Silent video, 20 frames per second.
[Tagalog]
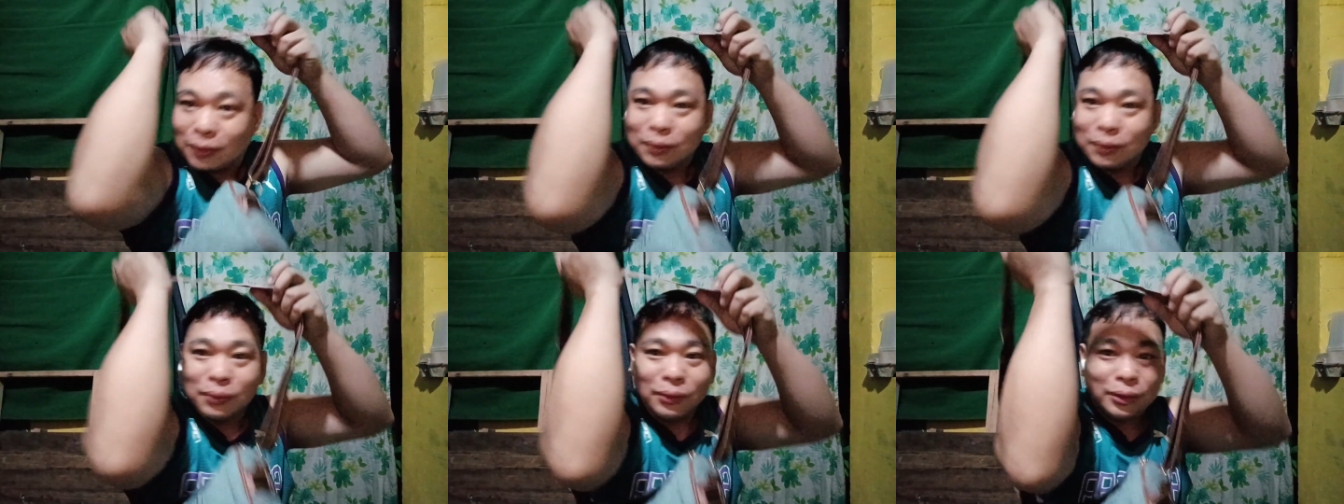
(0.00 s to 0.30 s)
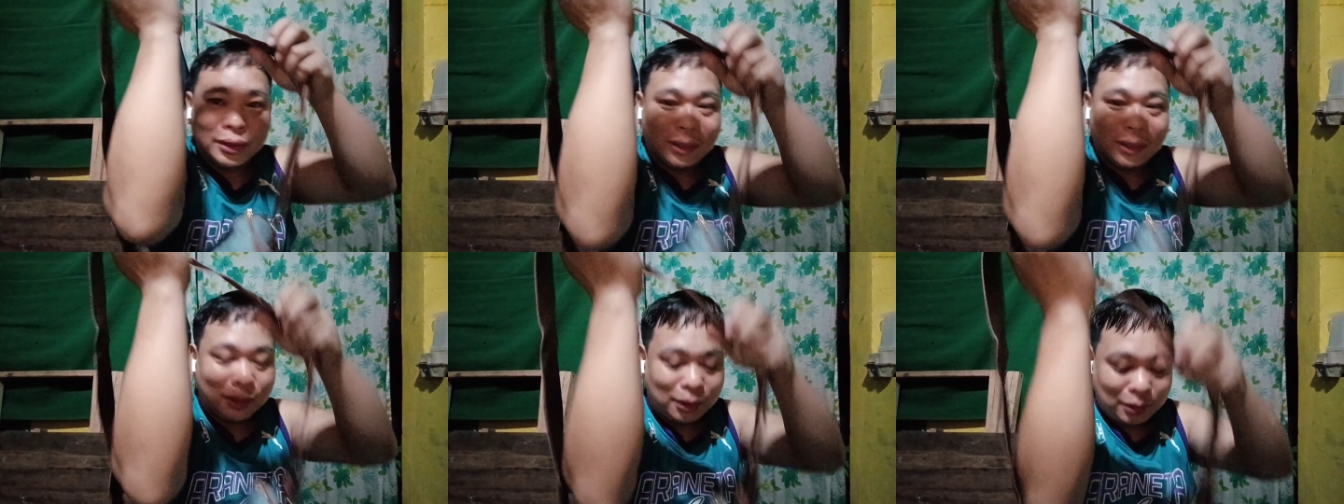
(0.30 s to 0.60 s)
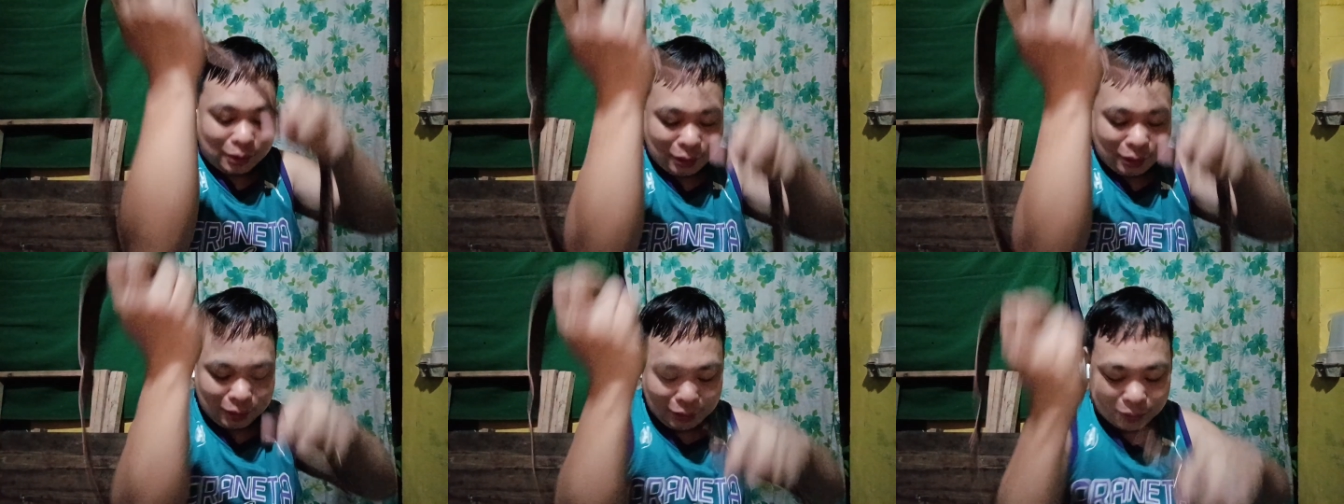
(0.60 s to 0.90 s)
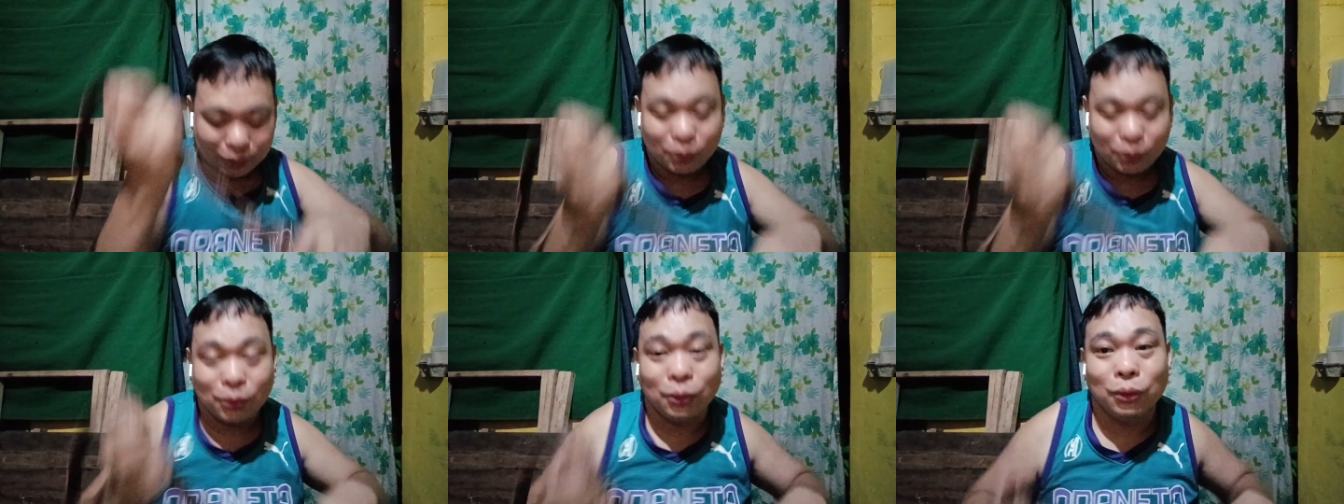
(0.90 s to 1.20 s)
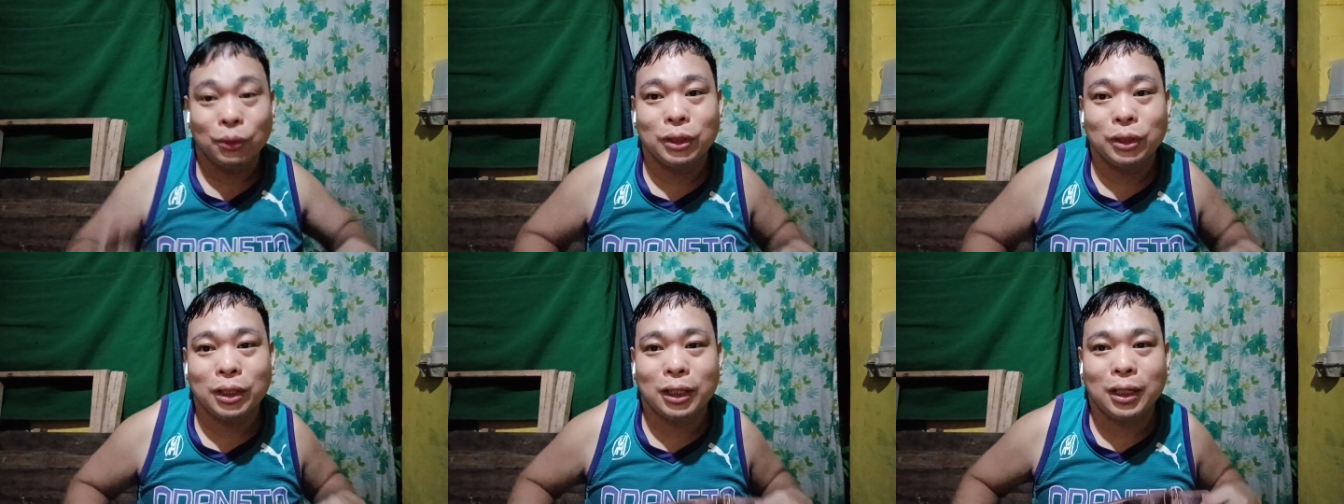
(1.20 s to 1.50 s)
O na
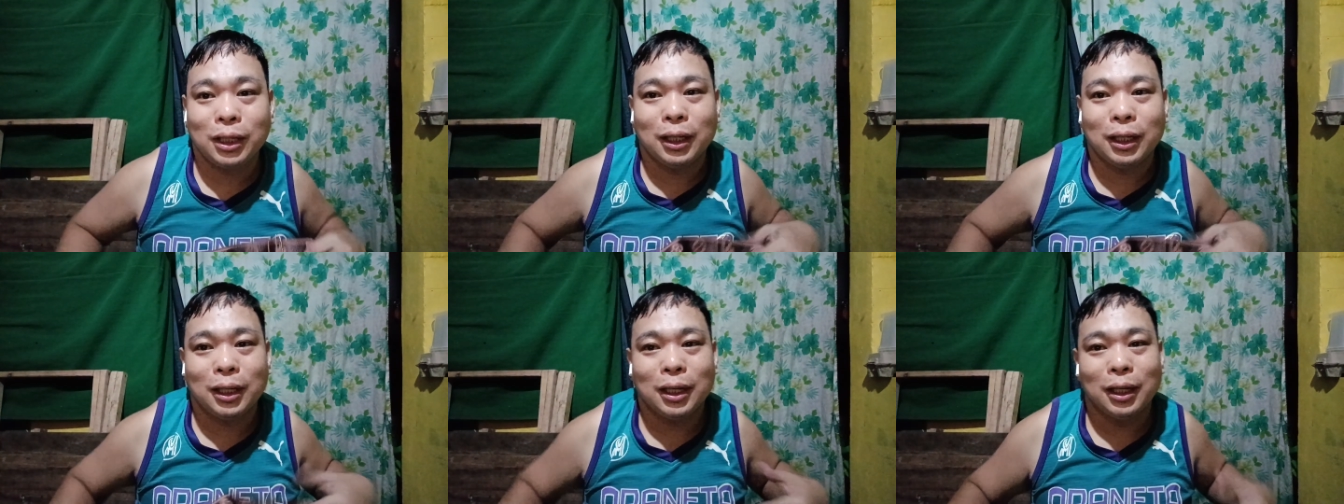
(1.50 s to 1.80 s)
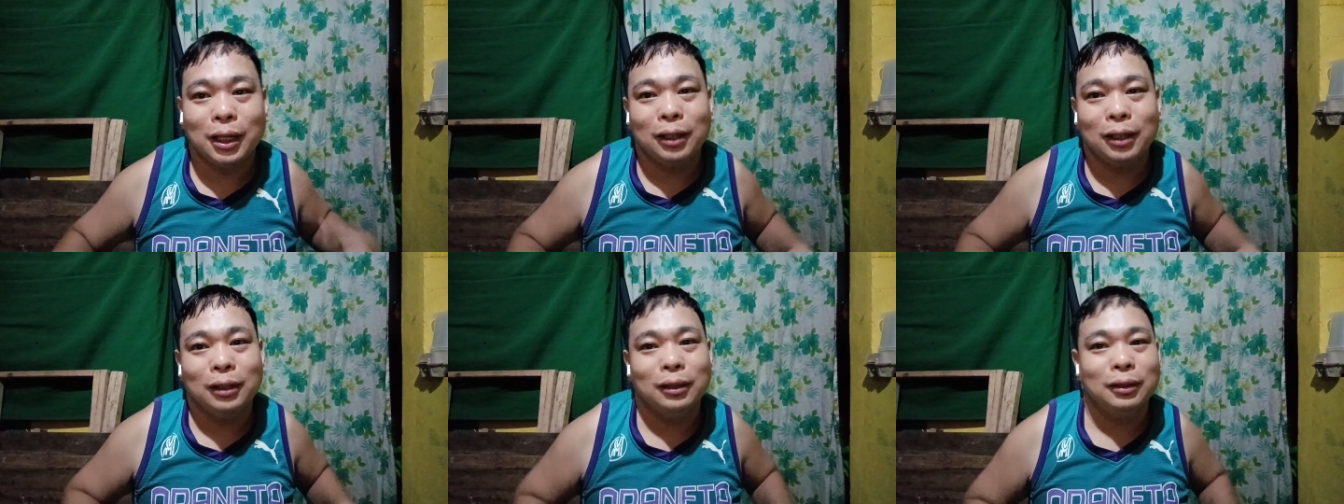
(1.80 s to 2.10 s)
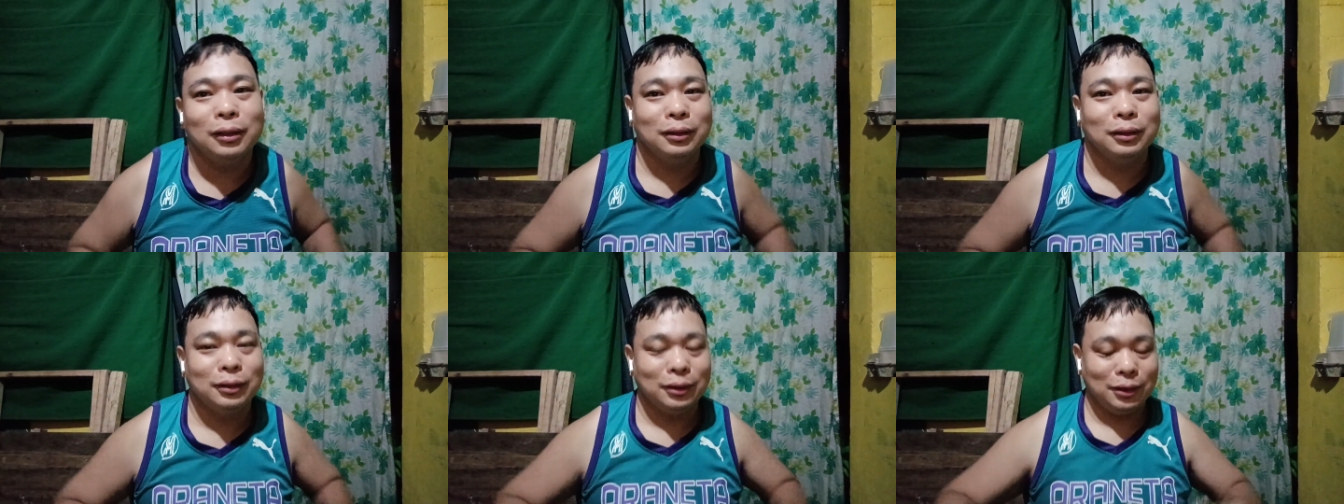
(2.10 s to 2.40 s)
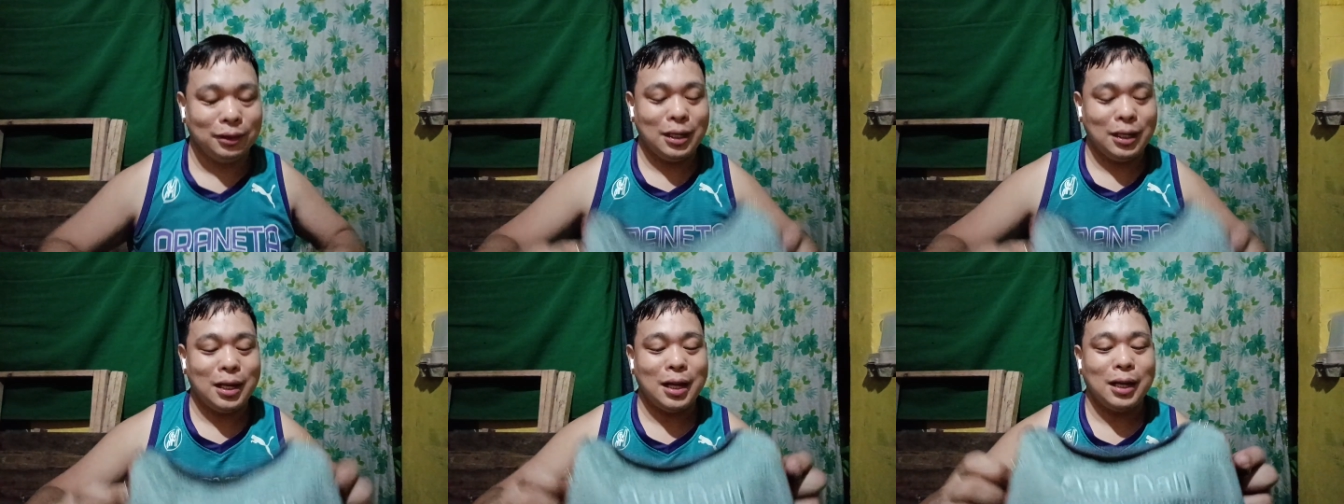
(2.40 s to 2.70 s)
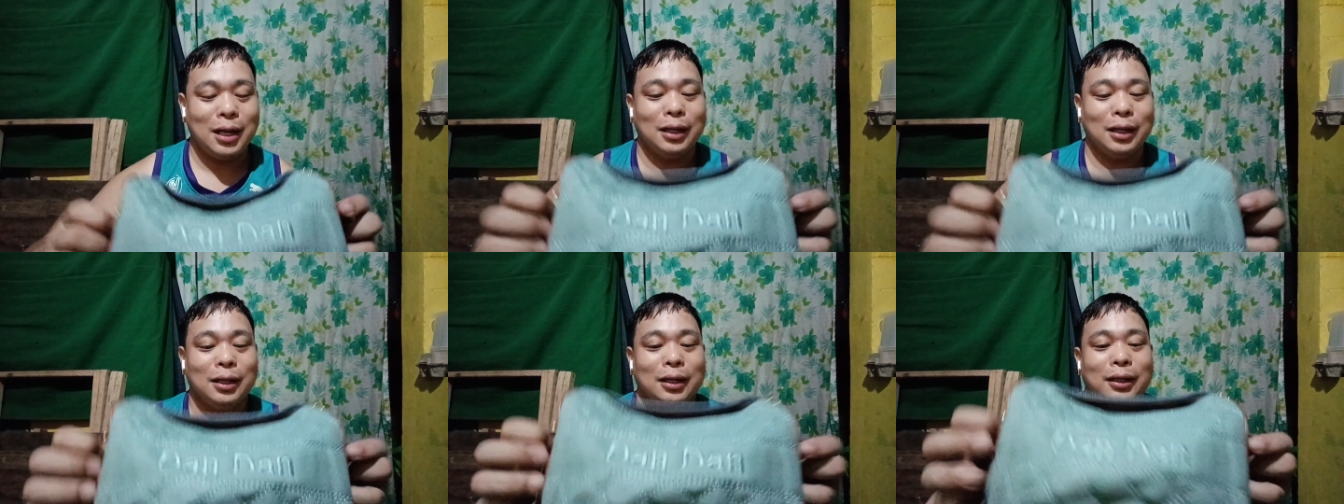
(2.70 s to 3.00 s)
konti lang ang
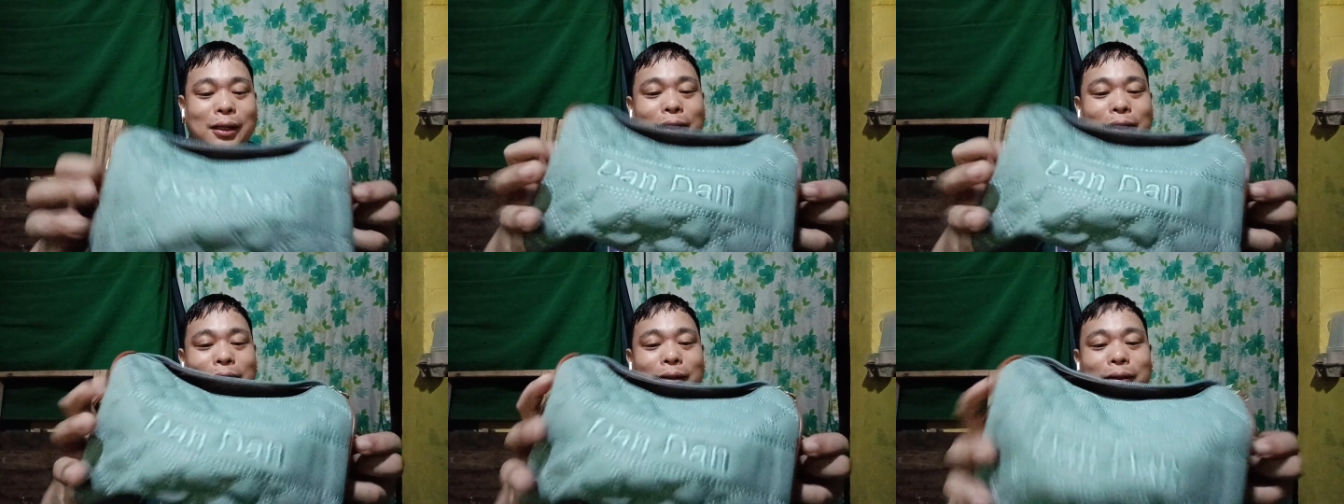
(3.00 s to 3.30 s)
kilalagay